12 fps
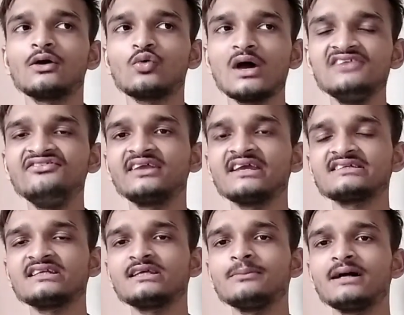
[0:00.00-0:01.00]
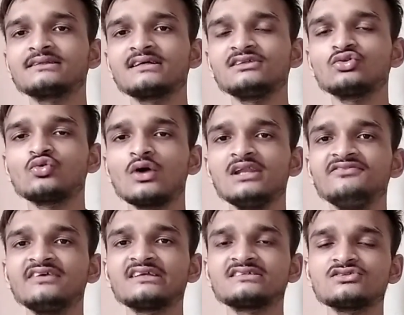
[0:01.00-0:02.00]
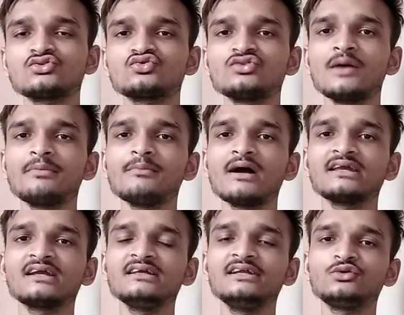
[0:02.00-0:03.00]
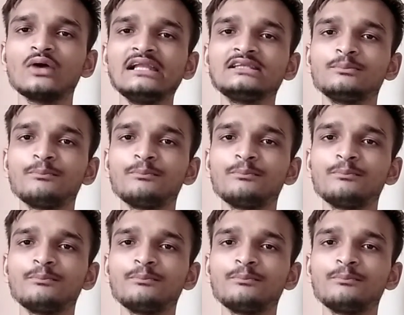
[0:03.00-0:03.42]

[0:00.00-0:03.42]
क्वालिफिकेशन की बात करें तो क्वालिफिकेशन दोस्तों यहाँ पे मांगी गई है ट्वेल्थ